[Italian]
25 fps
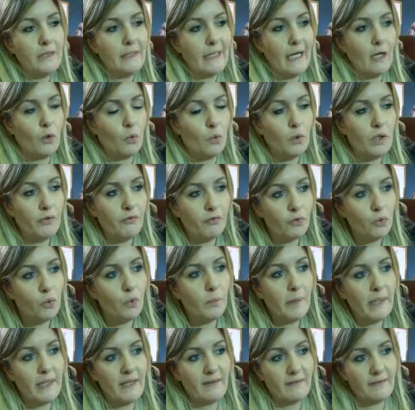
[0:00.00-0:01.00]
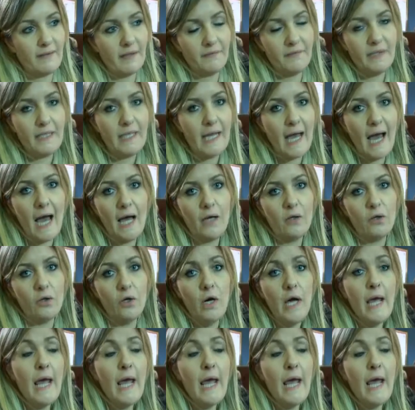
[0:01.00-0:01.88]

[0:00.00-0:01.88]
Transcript: tra cui Flumeri e Savignano